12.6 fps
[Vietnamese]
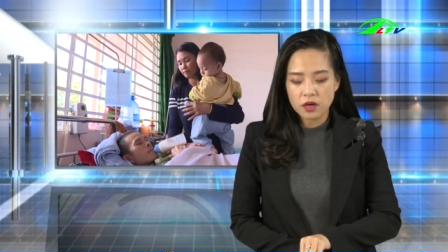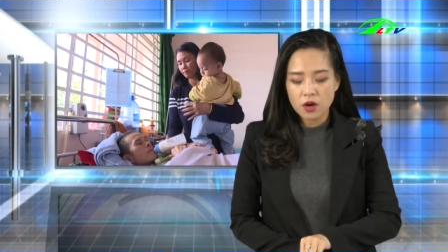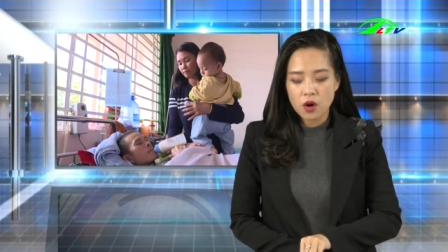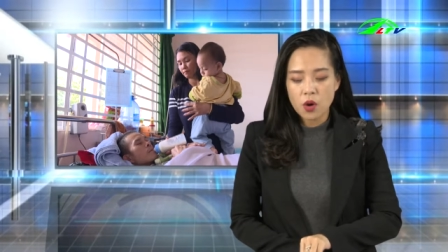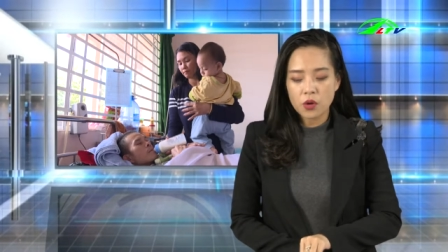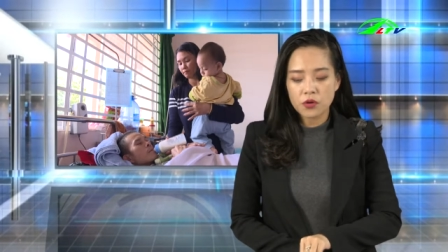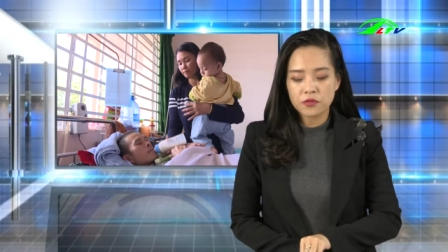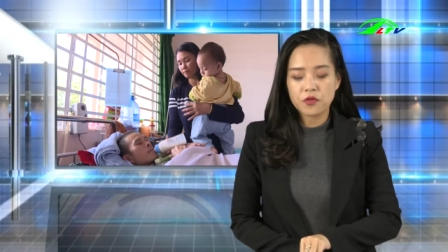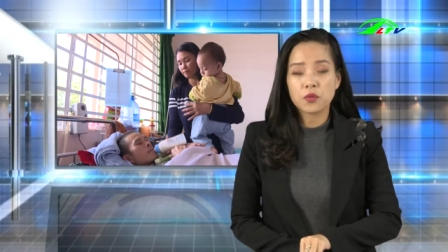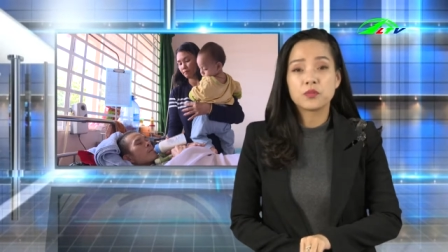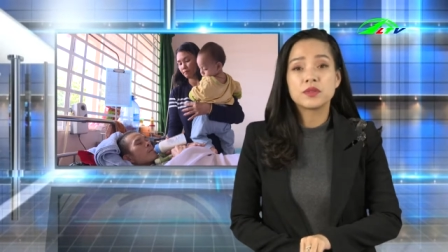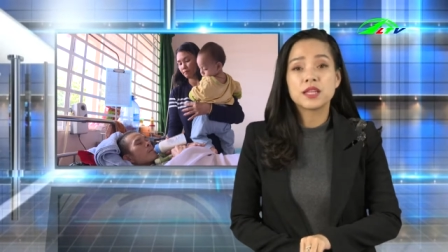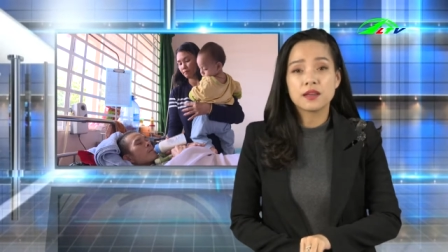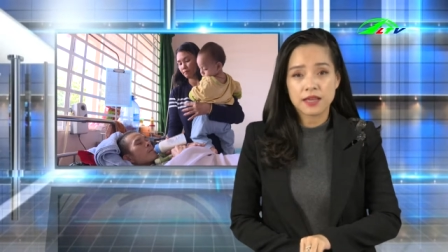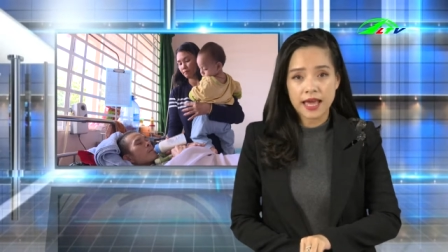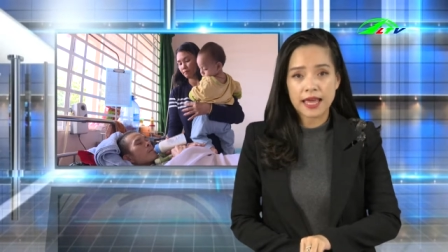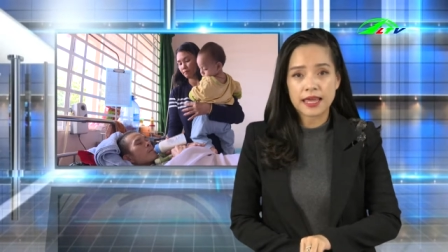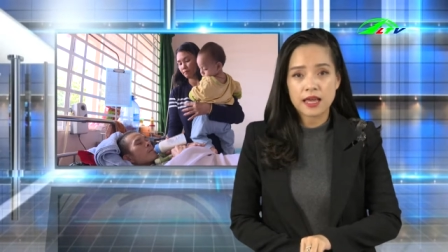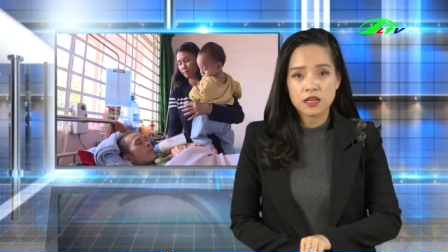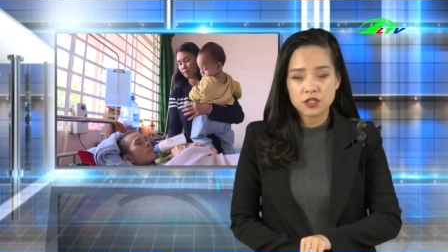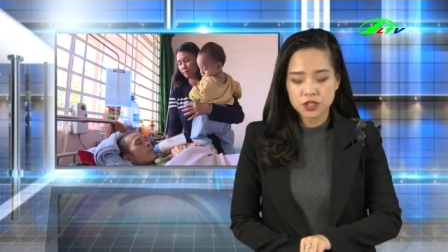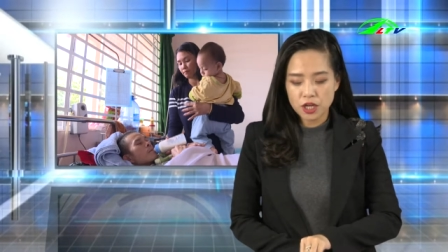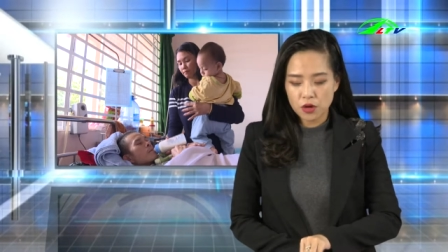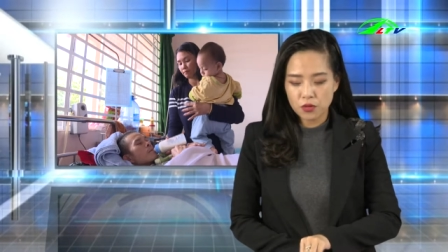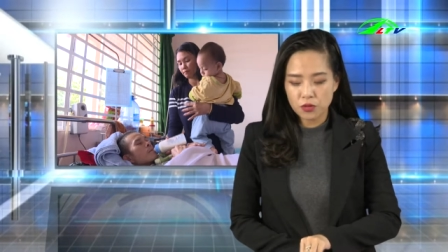hồi phục từng ngày
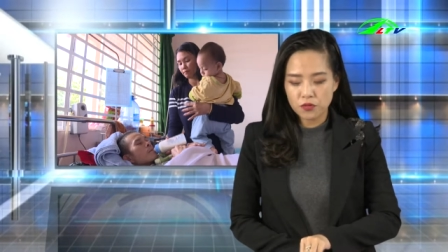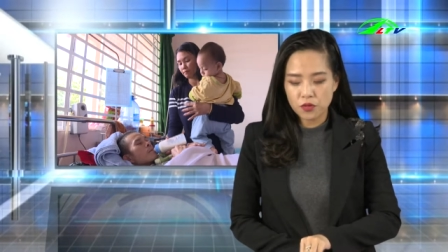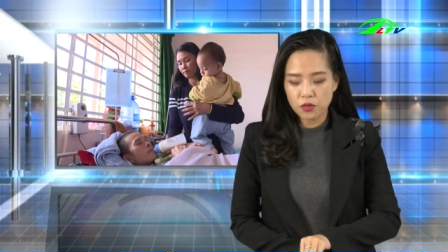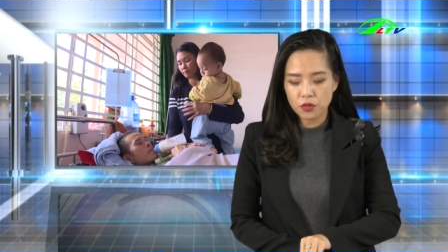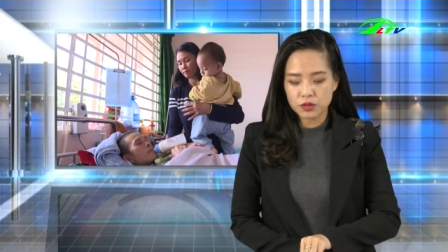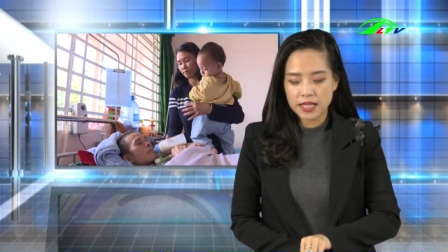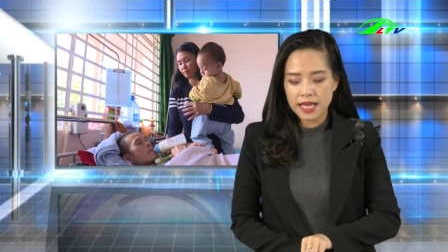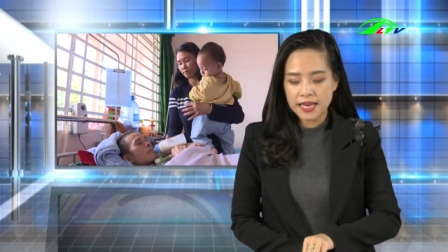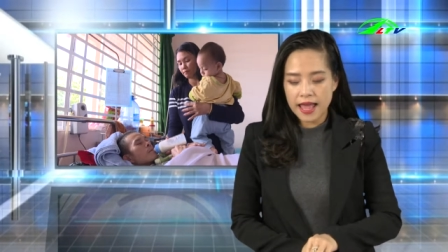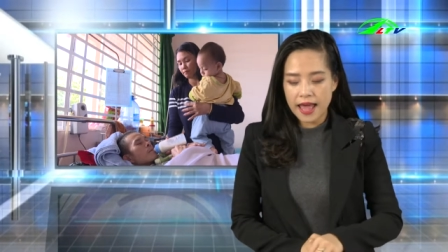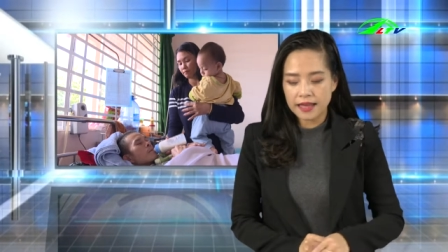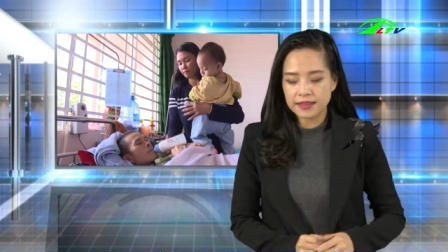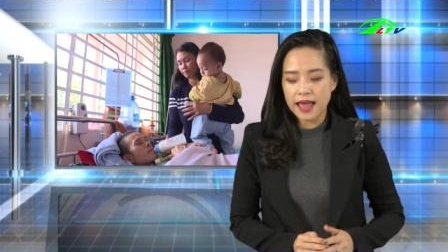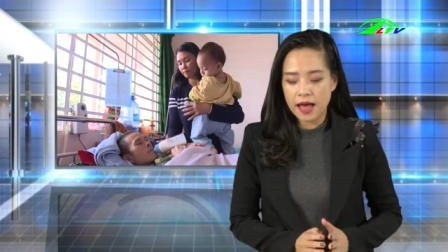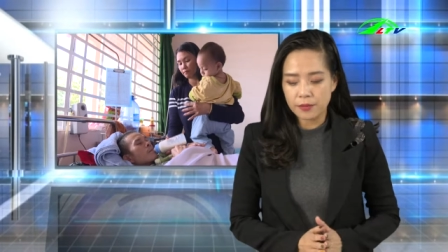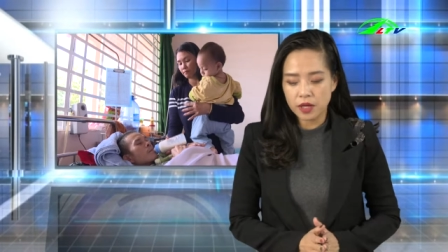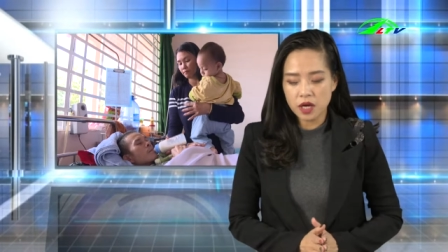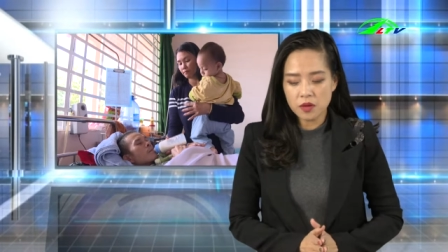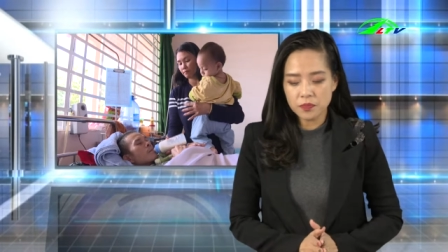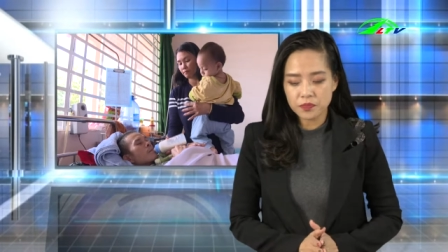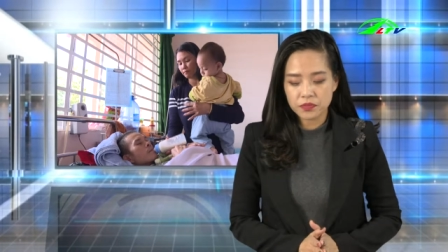sau vụ tai nạn thảm khốc.